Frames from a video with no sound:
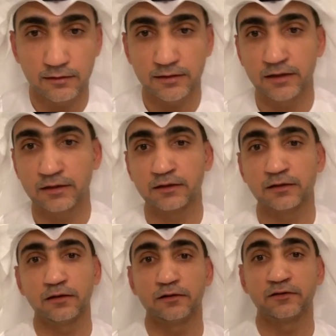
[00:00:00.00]
يعني
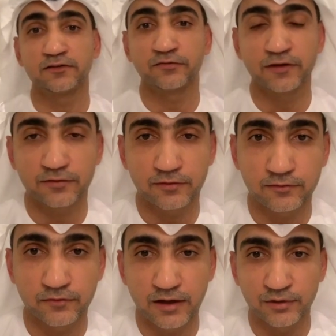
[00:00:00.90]
نستفيض
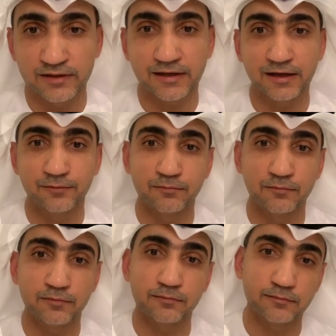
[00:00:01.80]
فيها ونتكلم
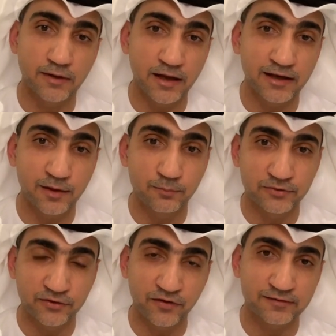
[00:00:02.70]
عنها
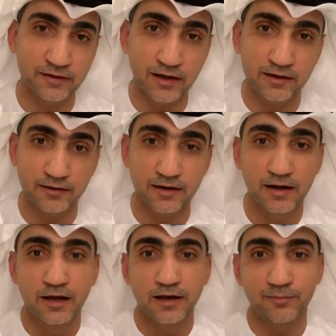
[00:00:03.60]
بتفاصيل اكثر
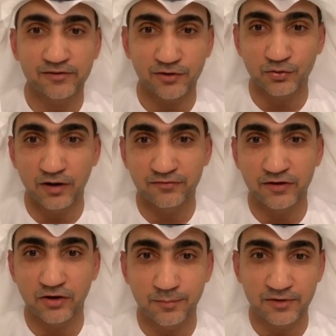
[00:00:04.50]
بس حطوها في
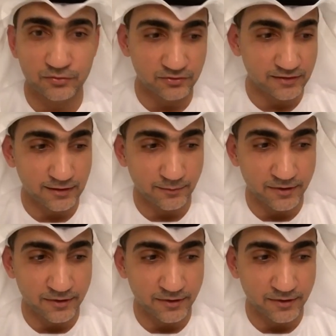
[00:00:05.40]
الكومنتس وان شاء الله